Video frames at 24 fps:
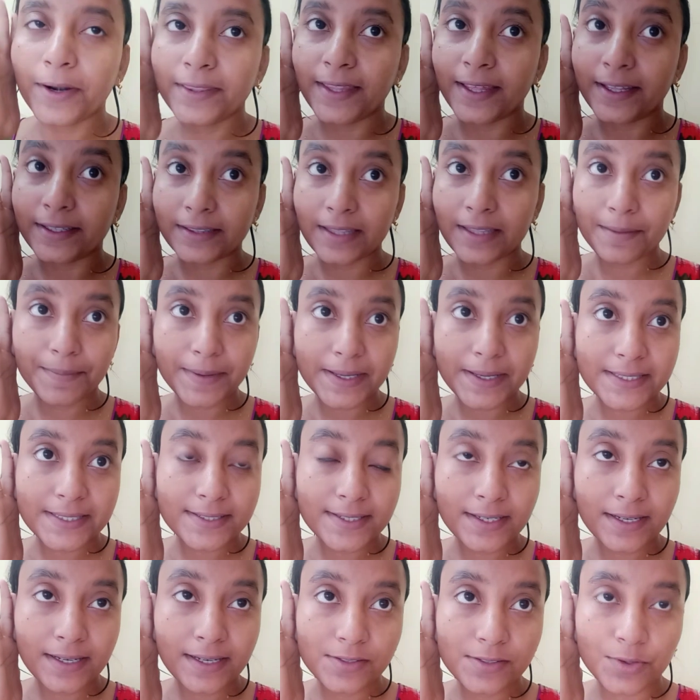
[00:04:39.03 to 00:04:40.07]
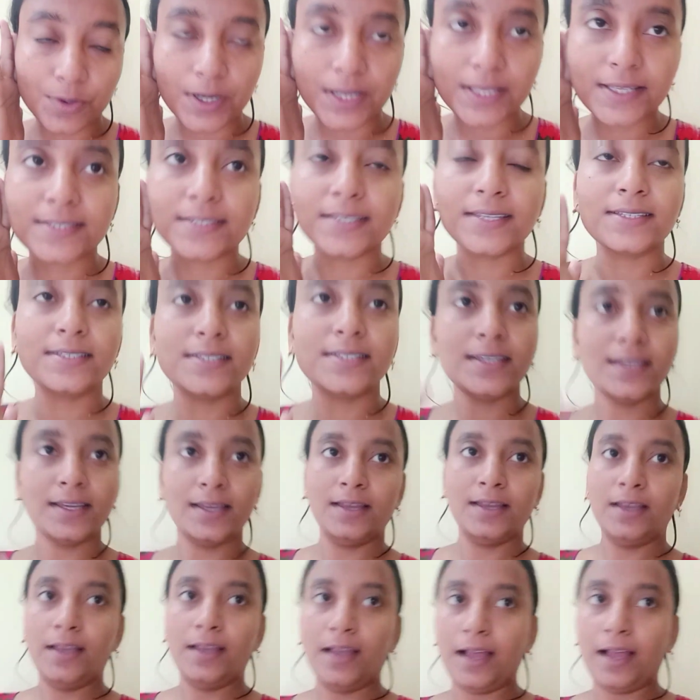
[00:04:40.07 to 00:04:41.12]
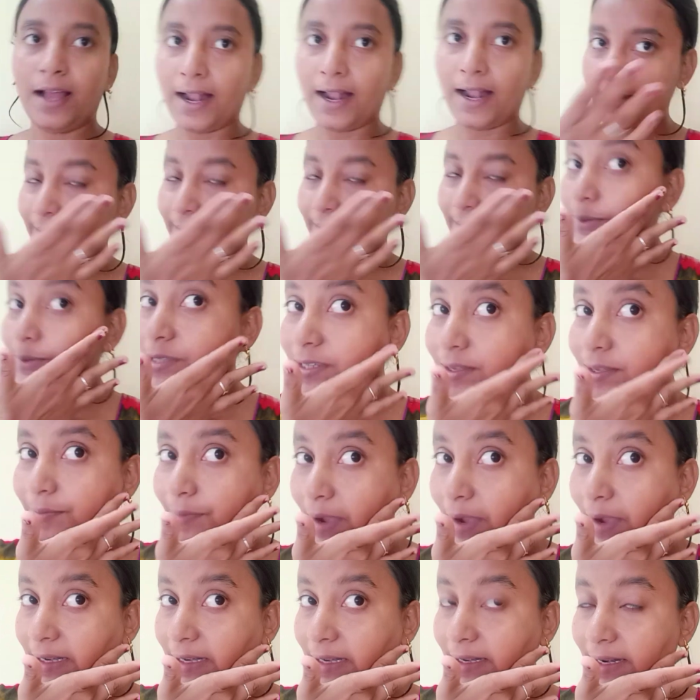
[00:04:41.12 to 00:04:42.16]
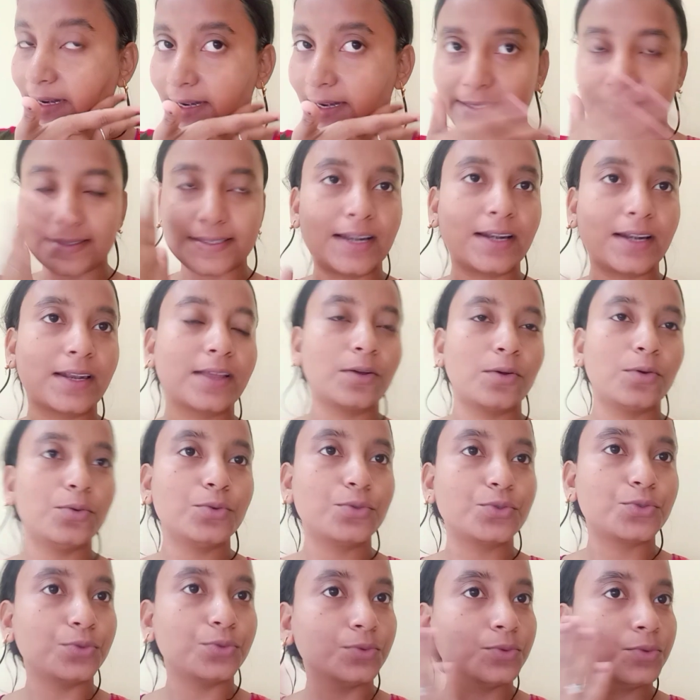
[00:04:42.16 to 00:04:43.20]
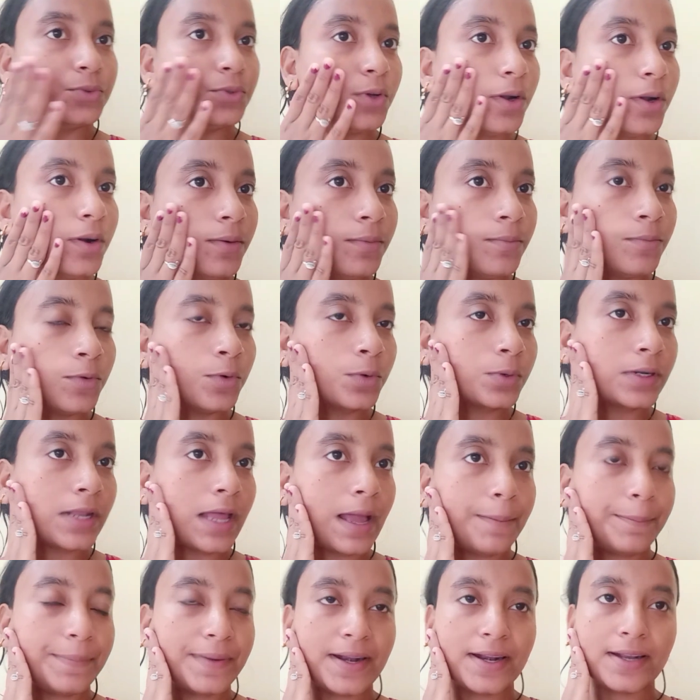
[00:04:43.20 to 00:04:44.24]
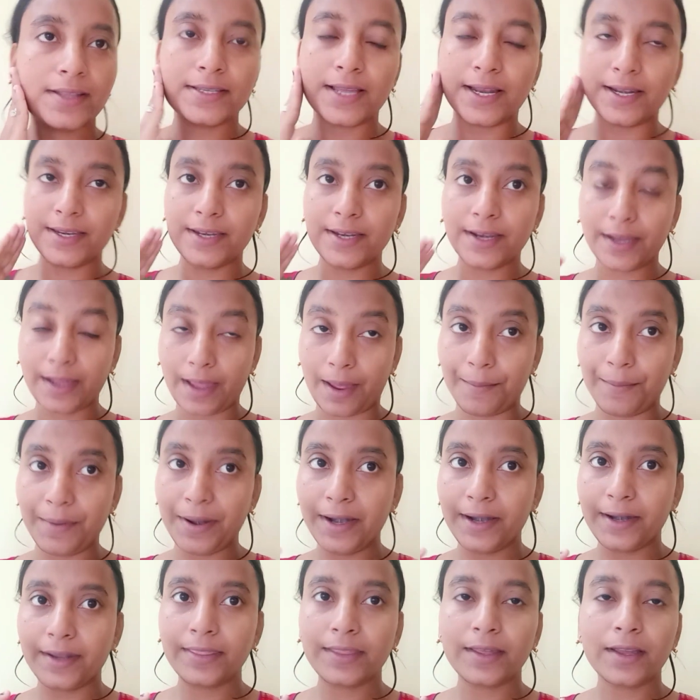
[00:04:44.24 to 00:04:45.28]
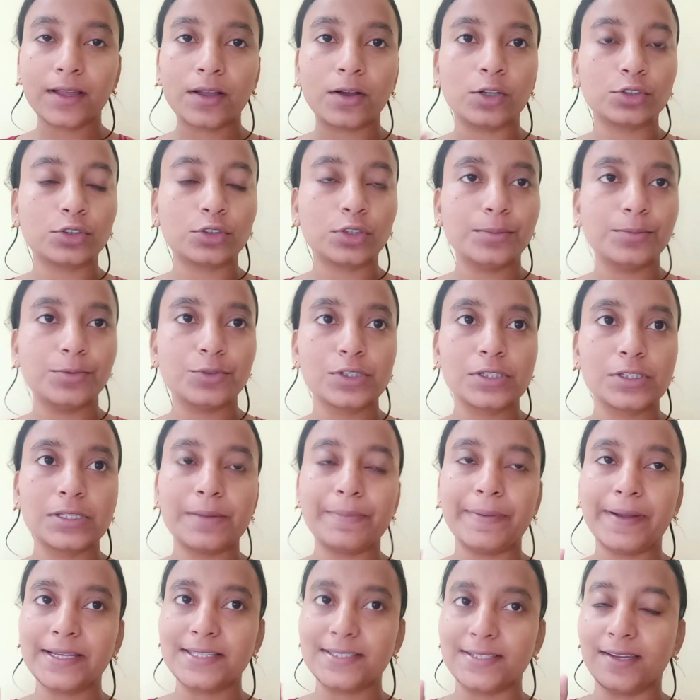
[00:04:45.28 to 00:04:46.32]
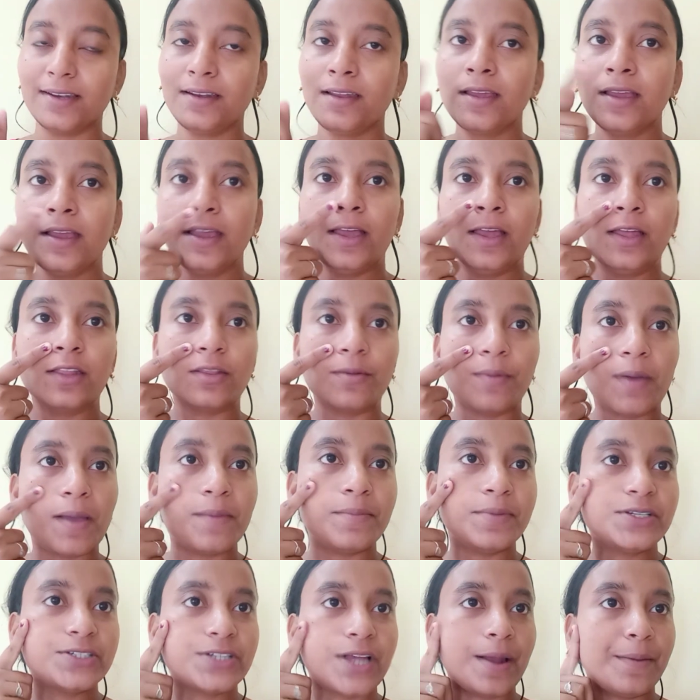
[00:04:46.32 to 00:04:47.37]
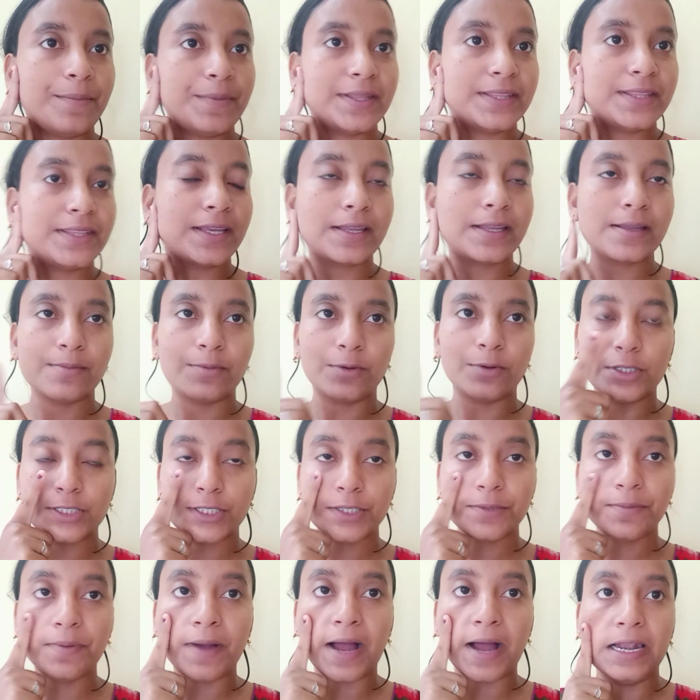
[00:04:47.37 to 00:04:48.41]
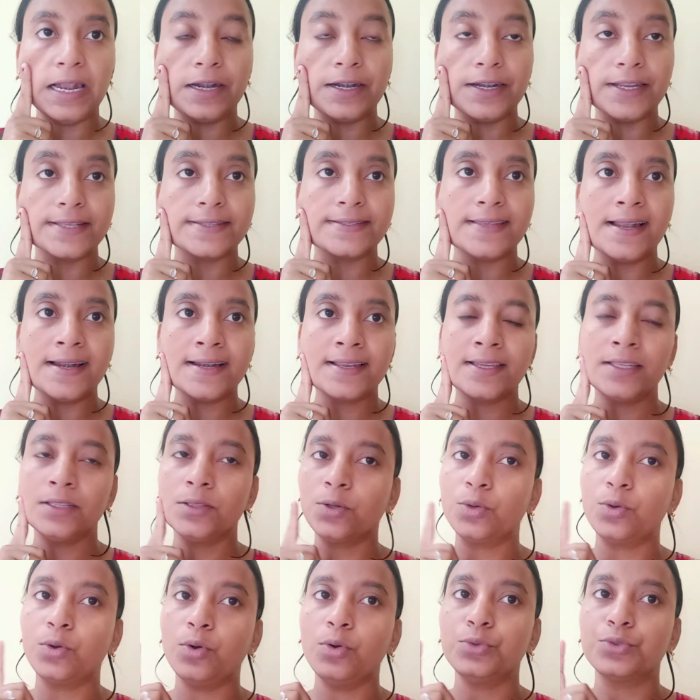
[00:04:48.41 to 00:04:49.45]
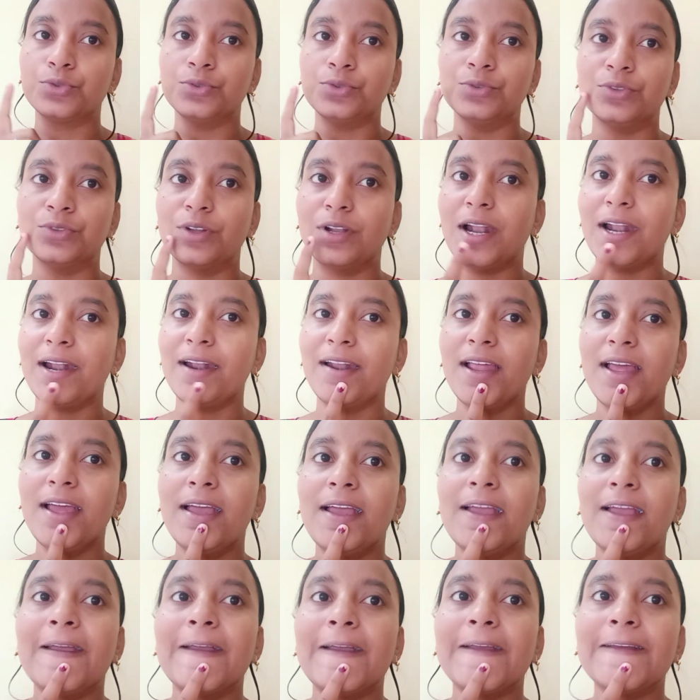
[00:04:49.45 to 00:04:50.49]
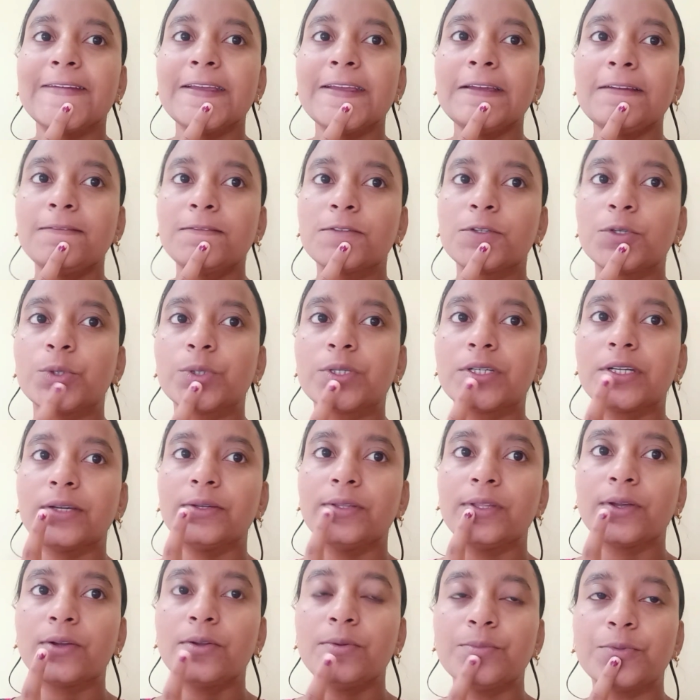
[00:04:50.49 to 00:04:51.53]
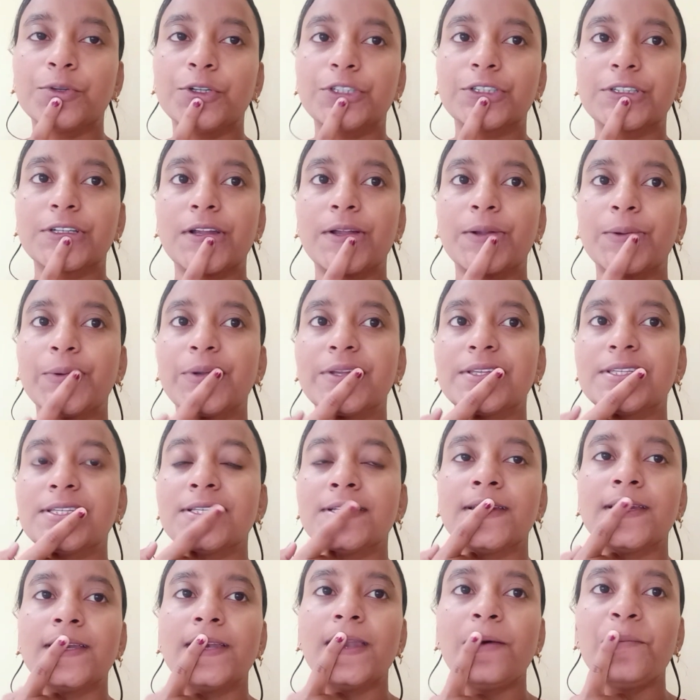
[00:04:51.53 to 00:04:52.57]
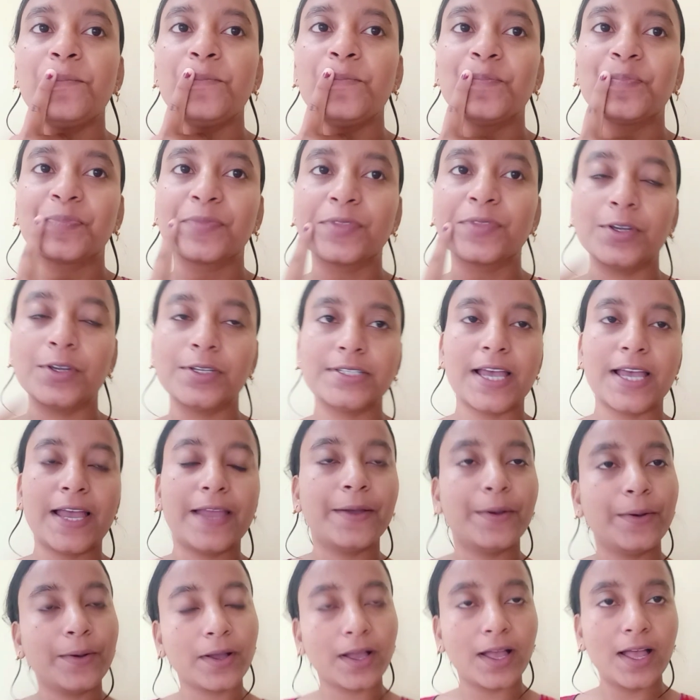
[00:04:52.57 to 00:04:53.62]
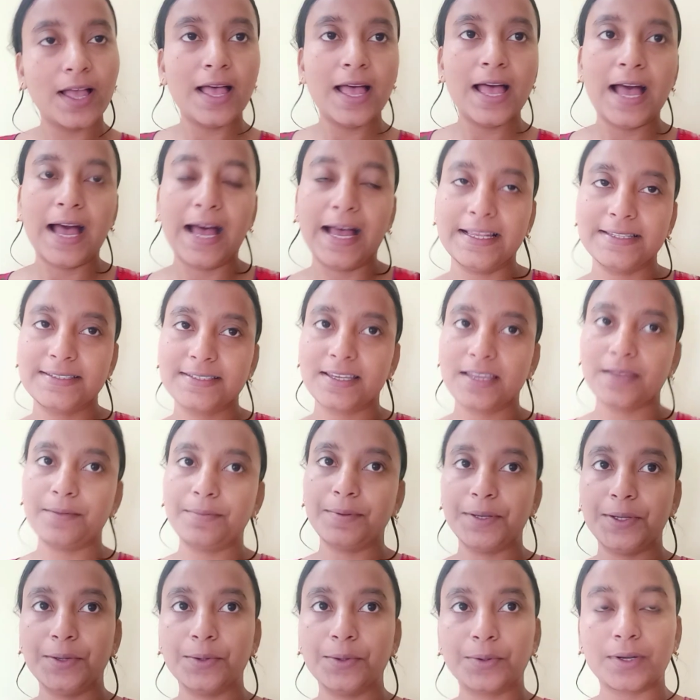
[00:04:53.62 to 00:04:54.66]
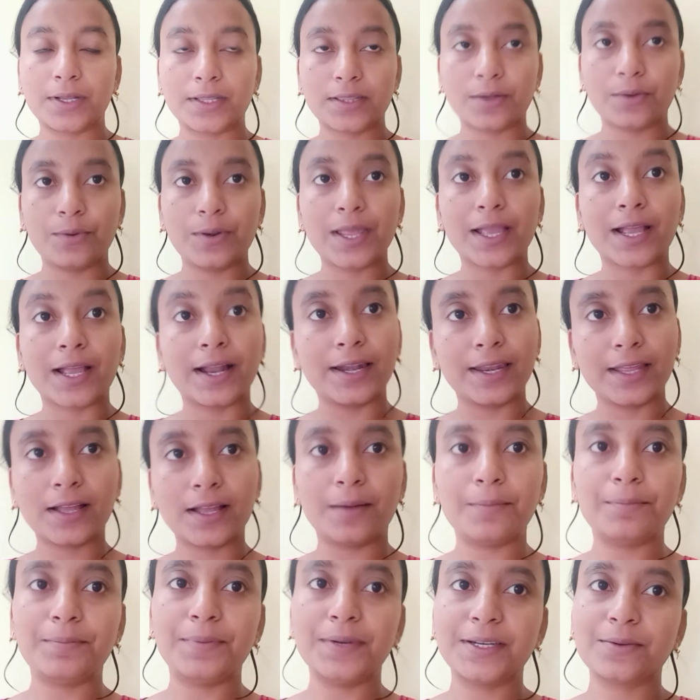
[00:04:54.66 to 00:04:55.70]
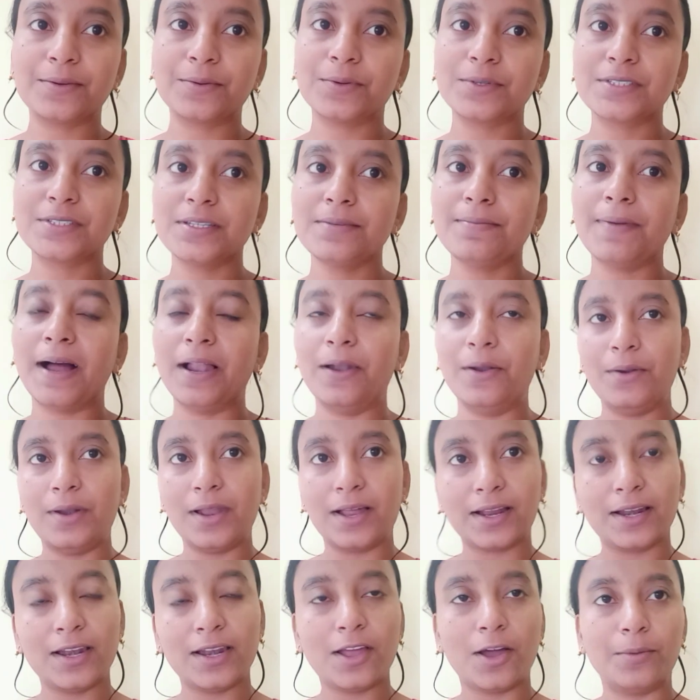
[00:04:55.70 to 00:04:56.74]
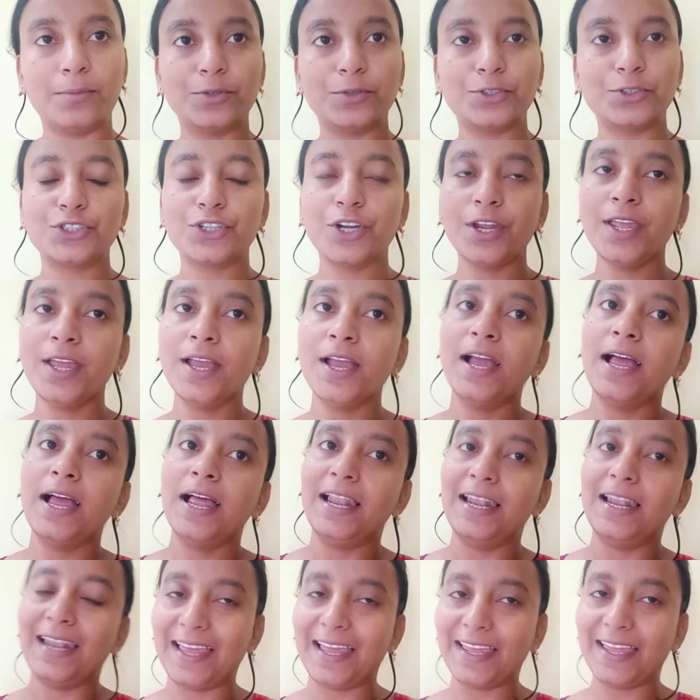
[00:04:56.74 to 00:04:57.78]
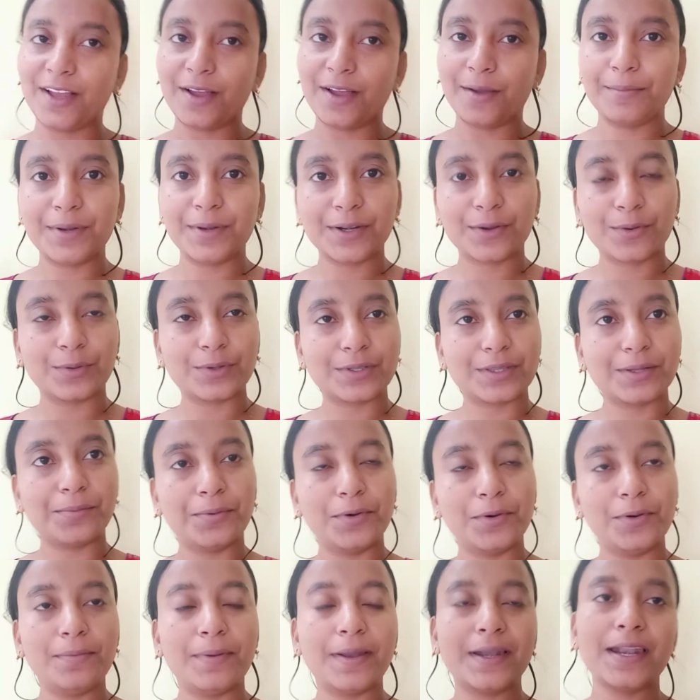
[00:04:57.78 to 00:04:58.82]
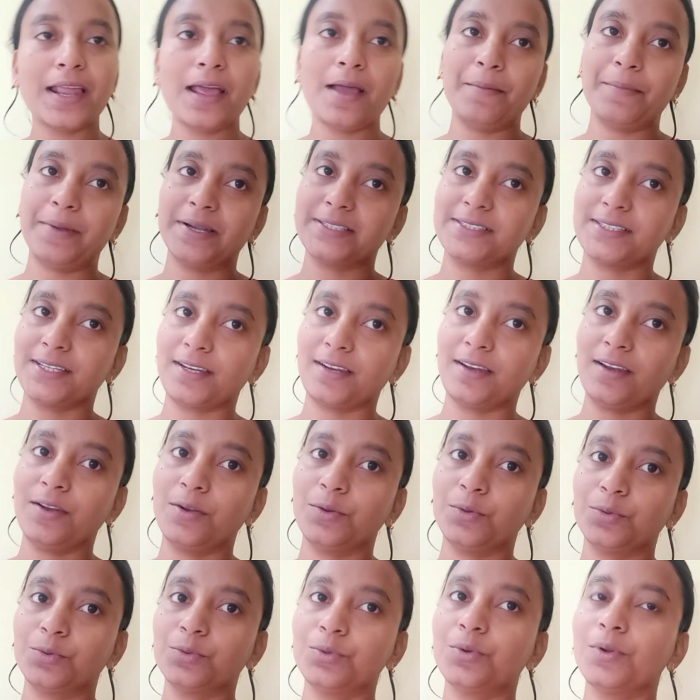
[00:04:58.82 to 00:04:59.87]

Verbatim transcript: দেখতে পাচ্ছেন চলে এসেছি আর এটা হচ্ছে ফাইনাল রেজাল্ট খুব সুন্দর মুখটা আপনারা জানি না ক্যামেরাটাতে কতটা বুঝতে পারছেন তবে আমি সামনে থেকে বলছি রেজাল্ট কিন্তু খুব সুন্দর আর এই যে ঠোঁটটাও দেখুন পরিষ্কার করে নিলাম তো যাই হোক আজকে ভিডিওটা তাহলে এখানেই কমপ্লিট করছি ভালো লাগলে অবশ্যই লাইক কমেন্ট করতে ভুলবেন না আমার চ্যানেলে নতুন